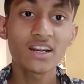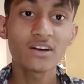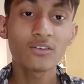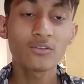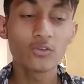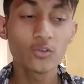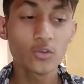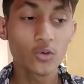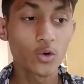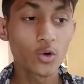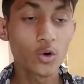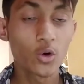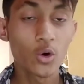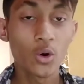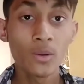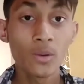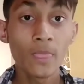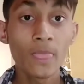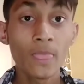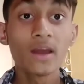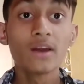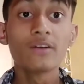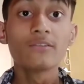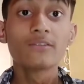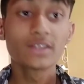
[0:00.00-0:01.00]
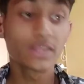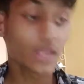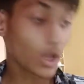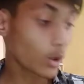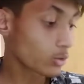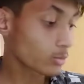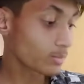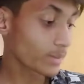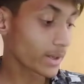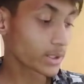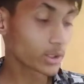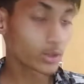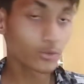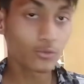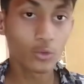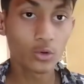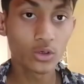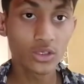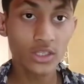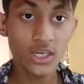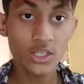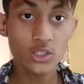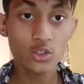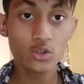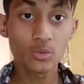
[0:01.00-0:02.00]
है ना वो विदाउट
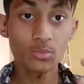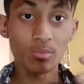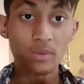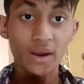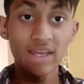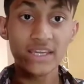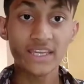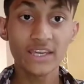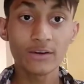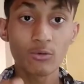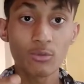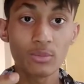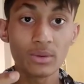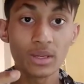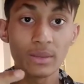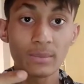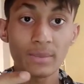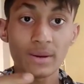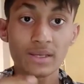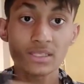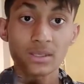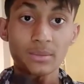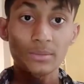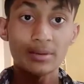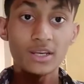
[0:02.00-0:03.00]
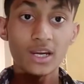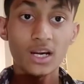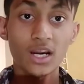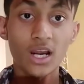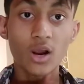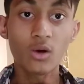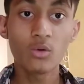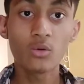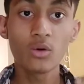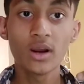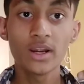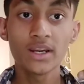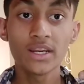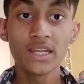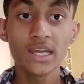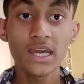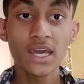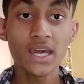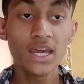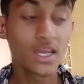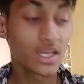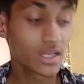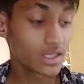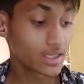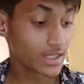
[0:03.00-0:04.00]
माइक्रोफोन के जो माइक है वो मेरे पास अभी रखा हुआ है ठीक
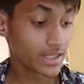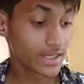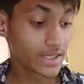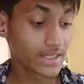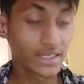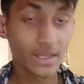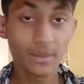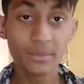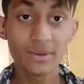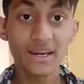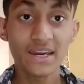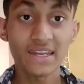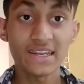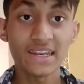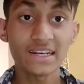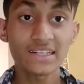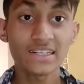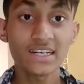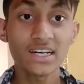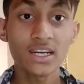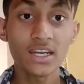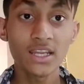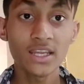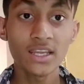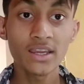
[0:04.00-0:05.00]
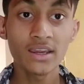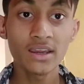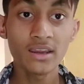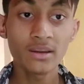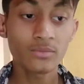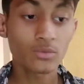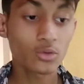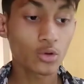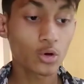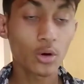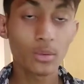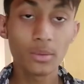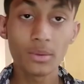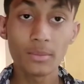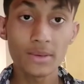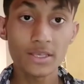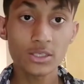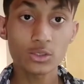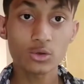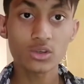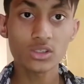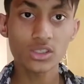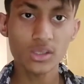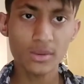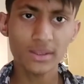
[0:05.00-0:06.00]
है लेकिन ये भी कनेक्टेड नहीं है तो अभी मैं
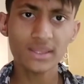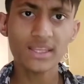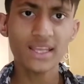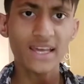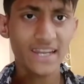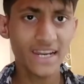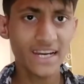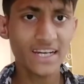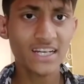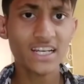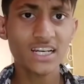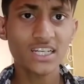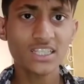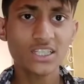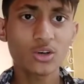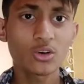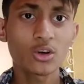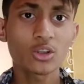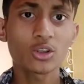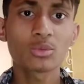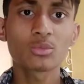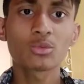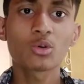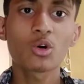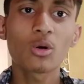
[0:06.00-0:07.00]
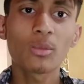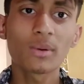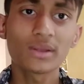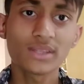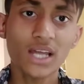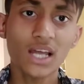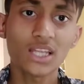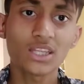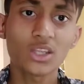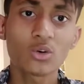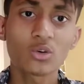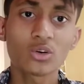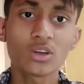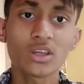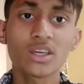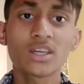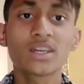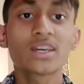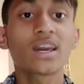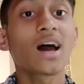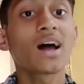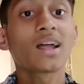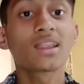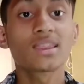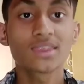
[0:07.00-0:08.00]
इसको इसके बाद कनेक्ट करता हूँ तो तुमको बताता हूँ कि
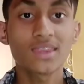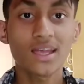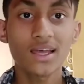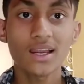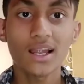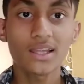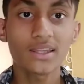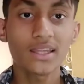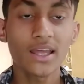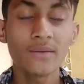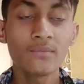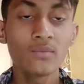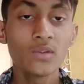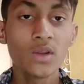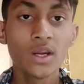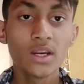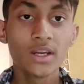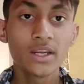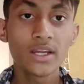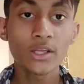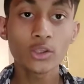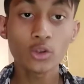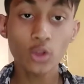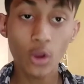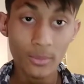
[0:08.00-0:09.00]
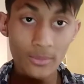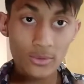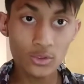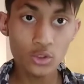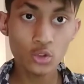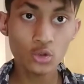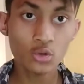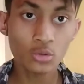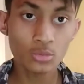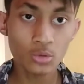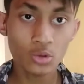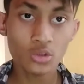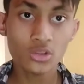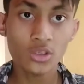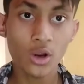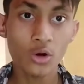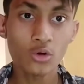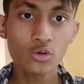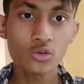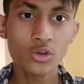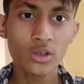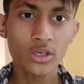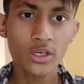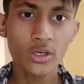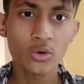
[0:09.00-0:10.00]
क्या अंतर आता है ठीक है तो अभी जो तुम लोग
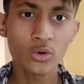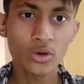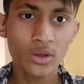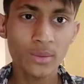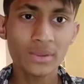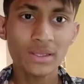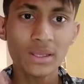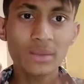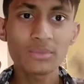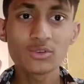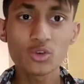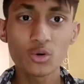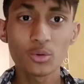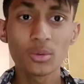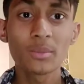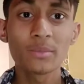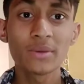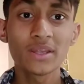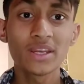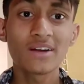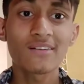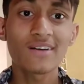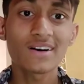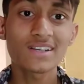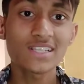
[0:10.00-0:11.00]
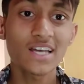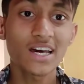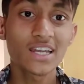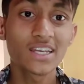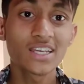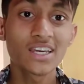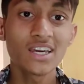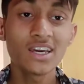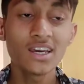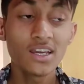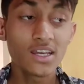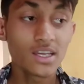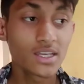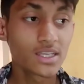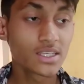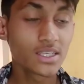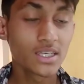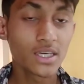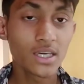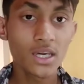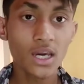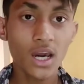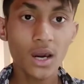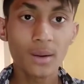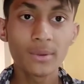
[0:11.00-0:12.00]
साउंड सुन रहे हो ना मतलब जो भी मेरी आवाज़ आ रही है
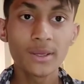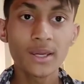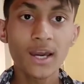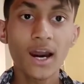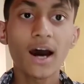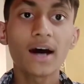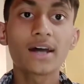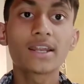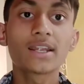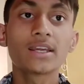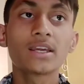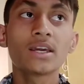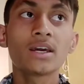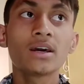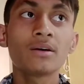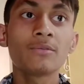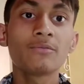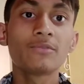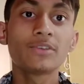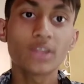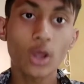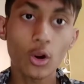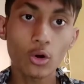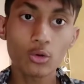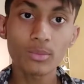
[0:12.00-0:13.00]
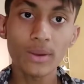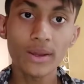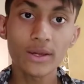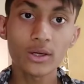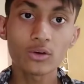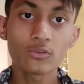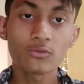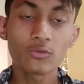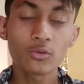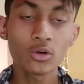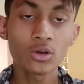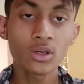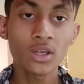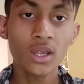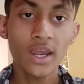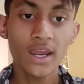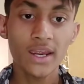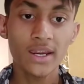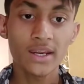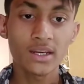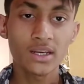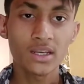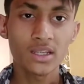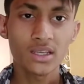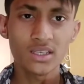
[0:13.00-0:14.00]
ये अभी आ रही है विदाउट माइक्रोफोन
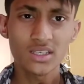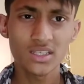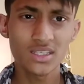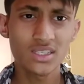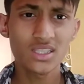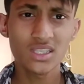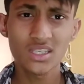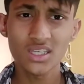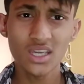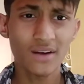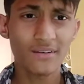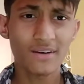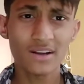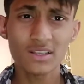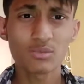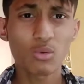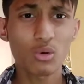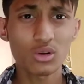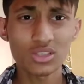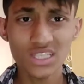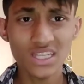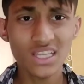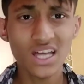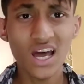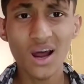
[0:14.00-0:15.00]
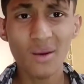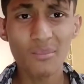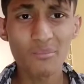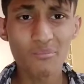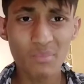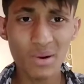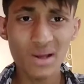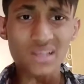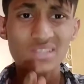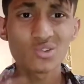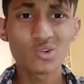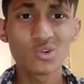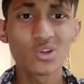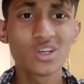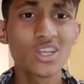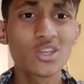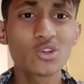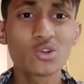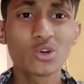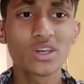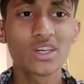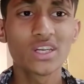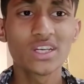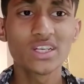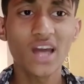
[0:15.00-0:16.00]
एंड इसकी आवाज़ बहुत ज़्यादा बज हो रही है
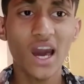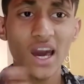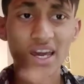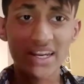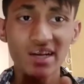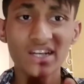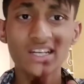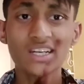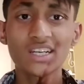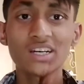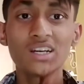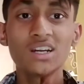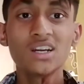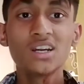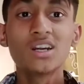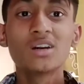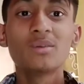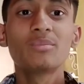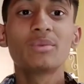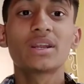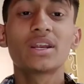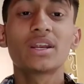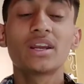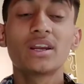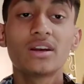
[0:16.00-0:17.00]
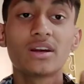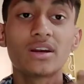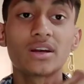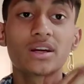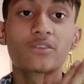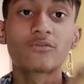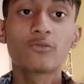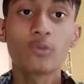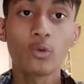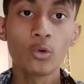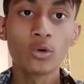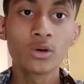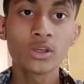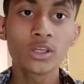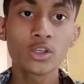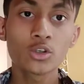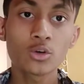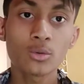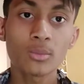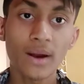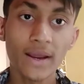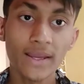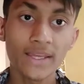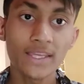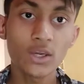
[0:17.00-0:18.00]
क्योंकि डायरेक्ट मेरे फ़ोन के
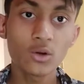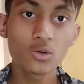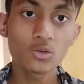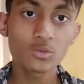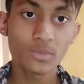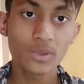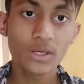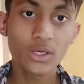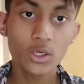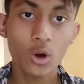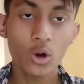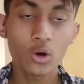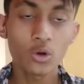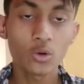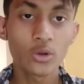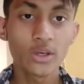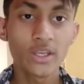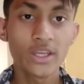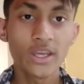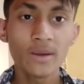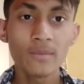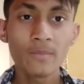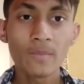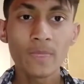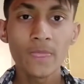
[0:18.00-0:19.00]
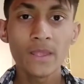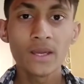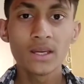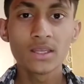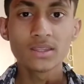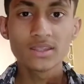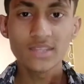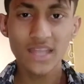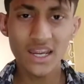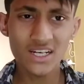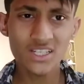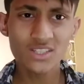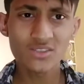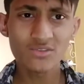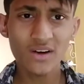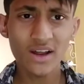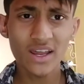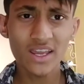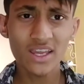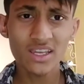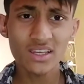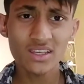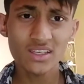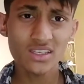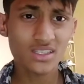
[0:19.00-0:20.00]
जो माइक है उसमें रिकॉर्ड हो रही है डेट्स
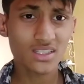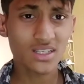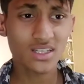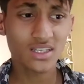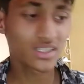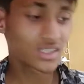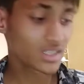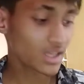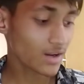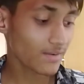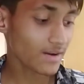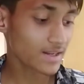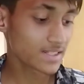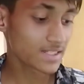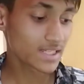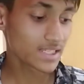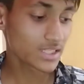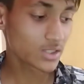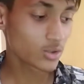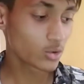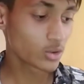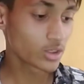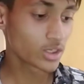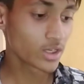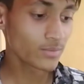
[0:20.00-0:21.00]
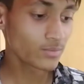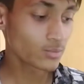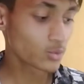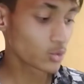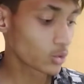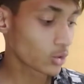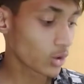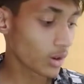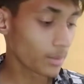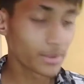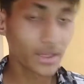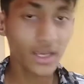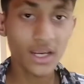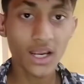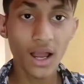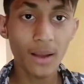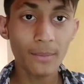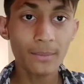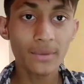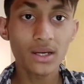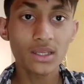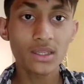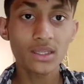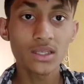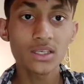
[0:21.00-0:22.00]
बाय इसकी इसकी आवाज़ ऐसी हो रही है तो अभी
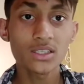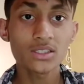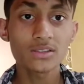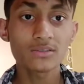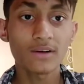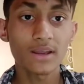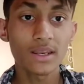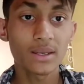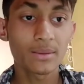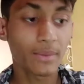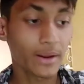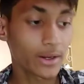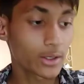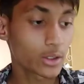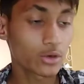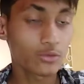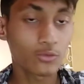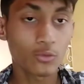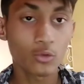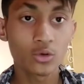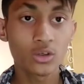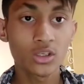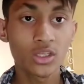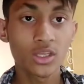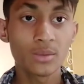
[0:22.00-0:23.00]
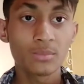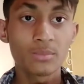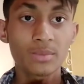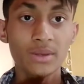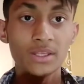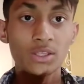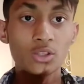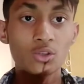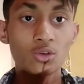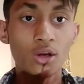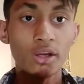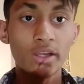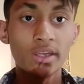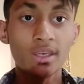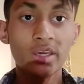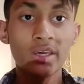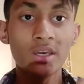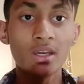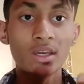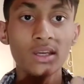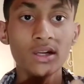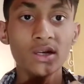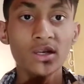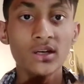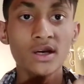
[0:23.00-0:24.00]
काम करते हैं इस वाले माइक्रोफोन की पिन जो है ये